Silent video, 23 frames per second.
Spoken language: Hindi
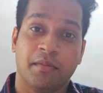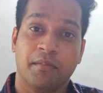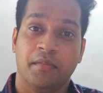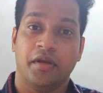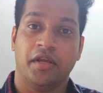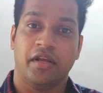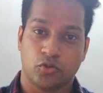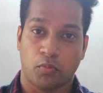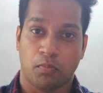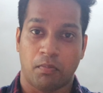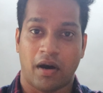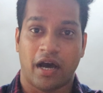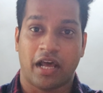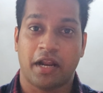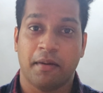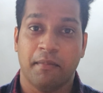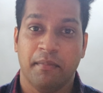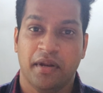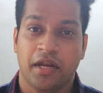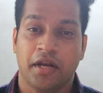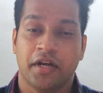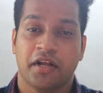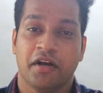टाइम जो 12
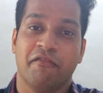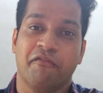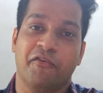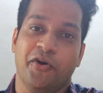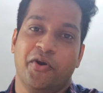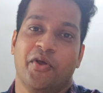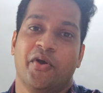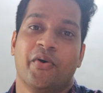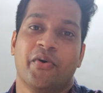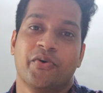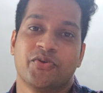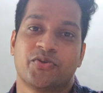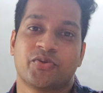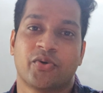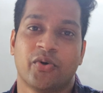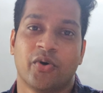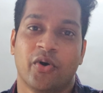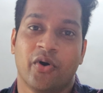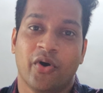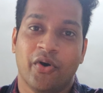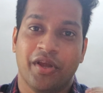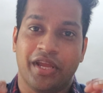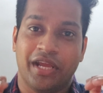मिनट का वीडियो है
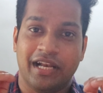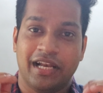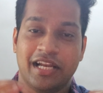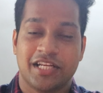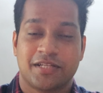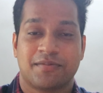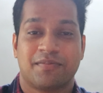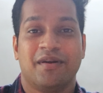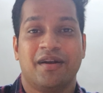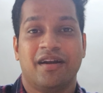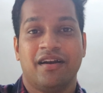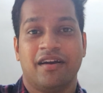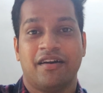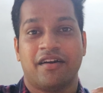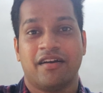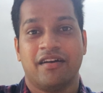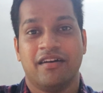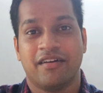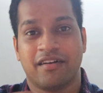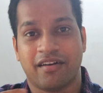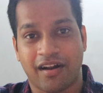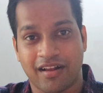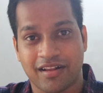उसको इंग्लिश में
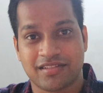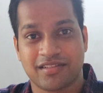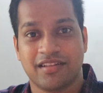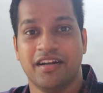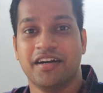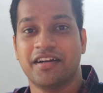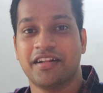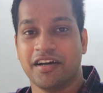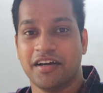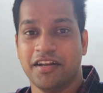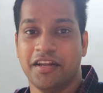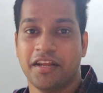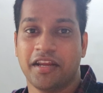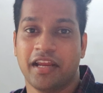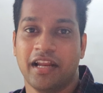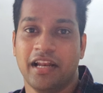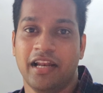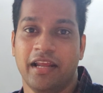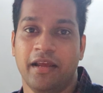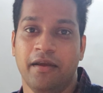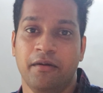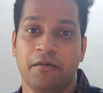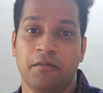ट्रांसलेट करने के
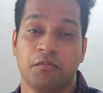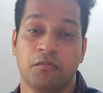लिए